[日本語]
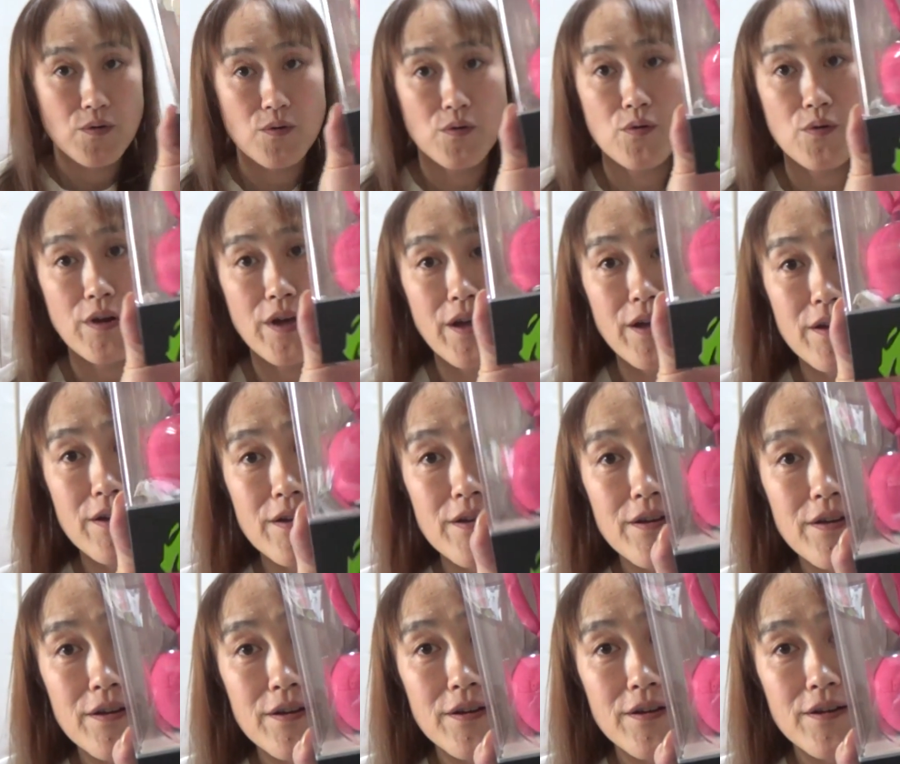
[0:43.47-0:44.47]
これ
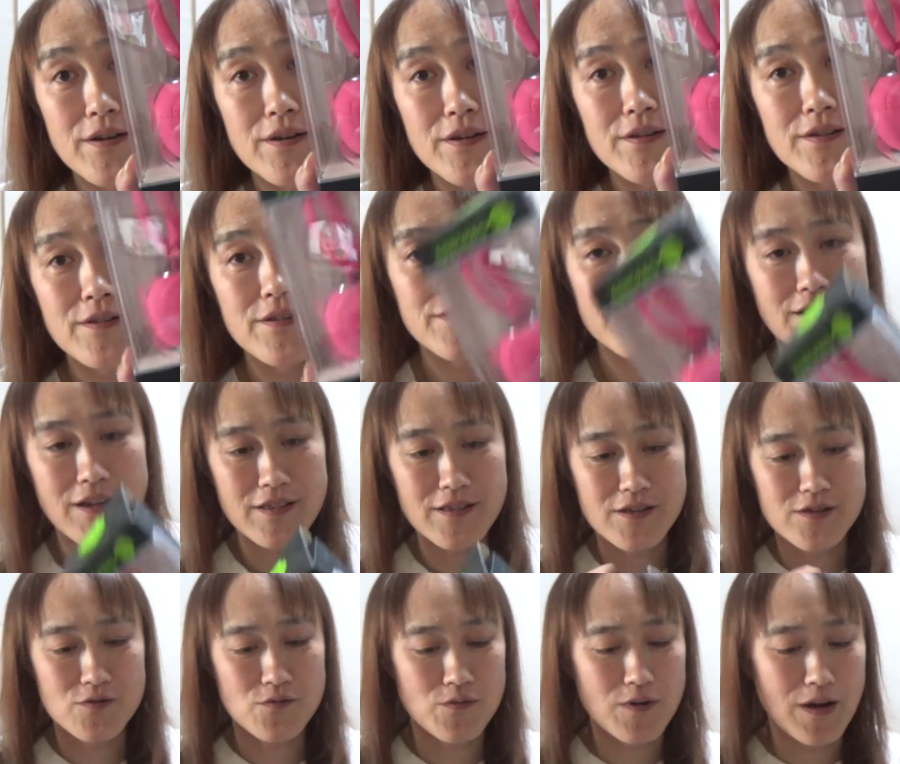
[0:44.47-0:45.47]
何で
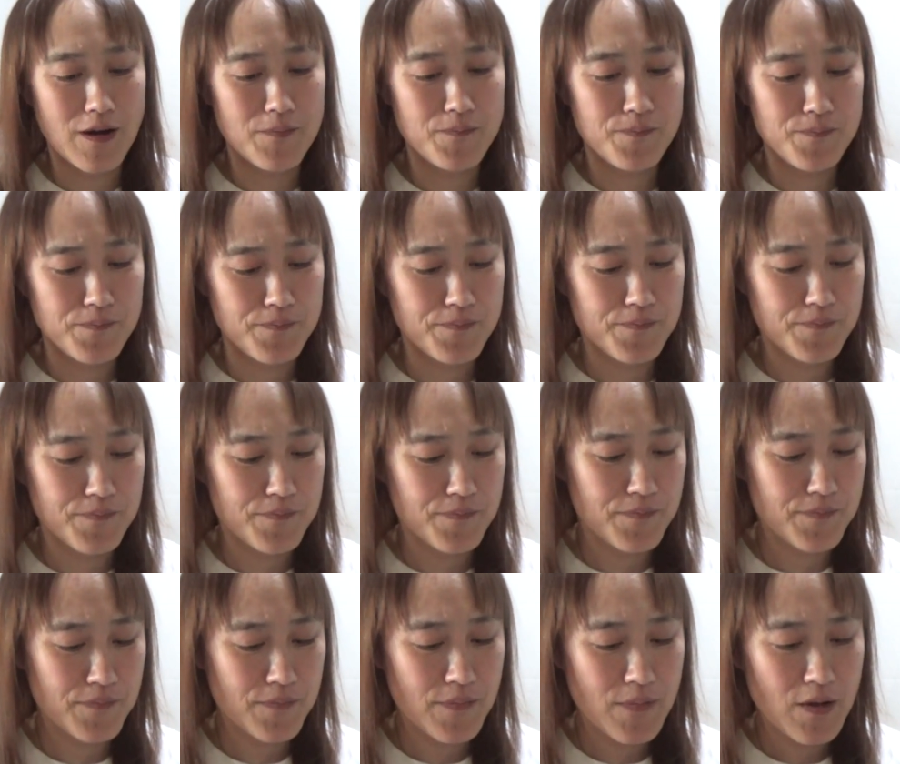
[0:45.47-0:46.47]
しょうか
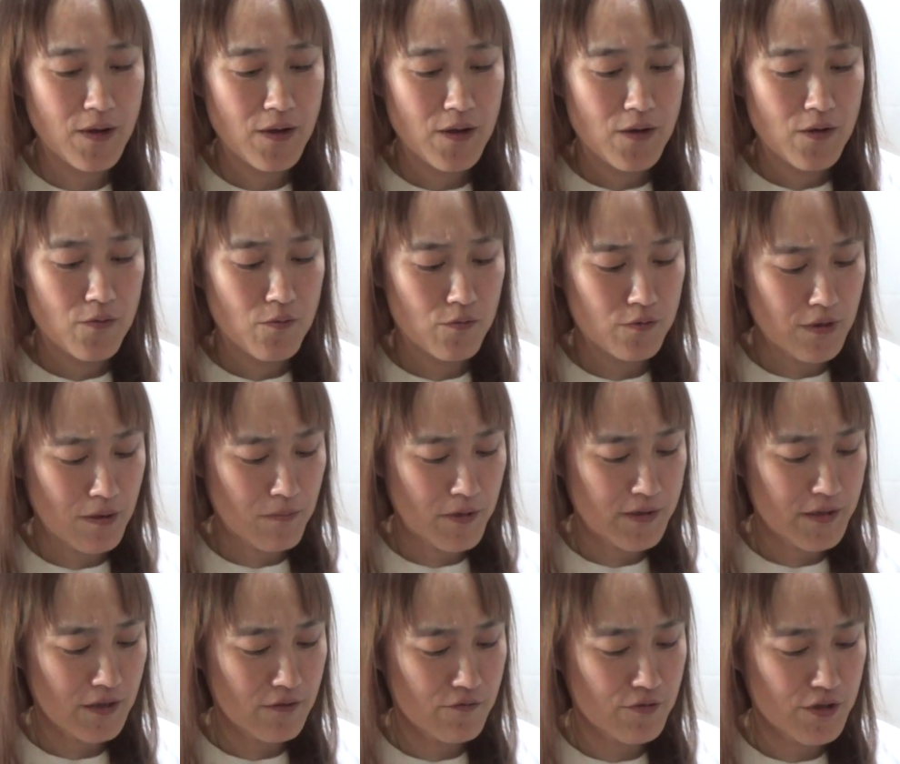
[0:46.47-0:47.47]
おたま
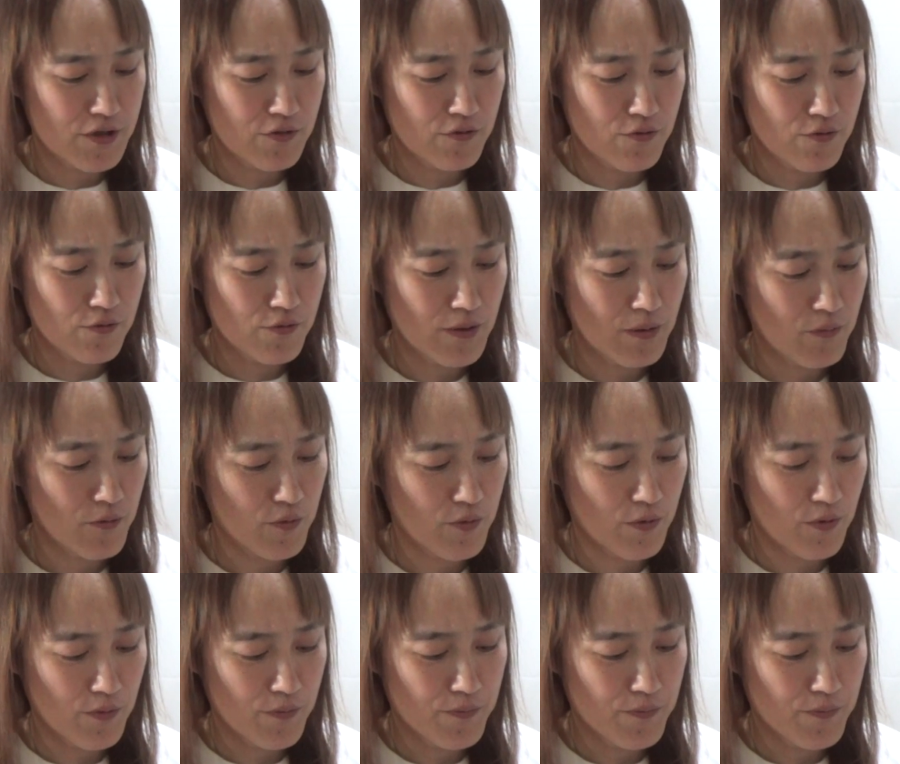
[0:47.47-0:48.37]
じゃくしのようなもの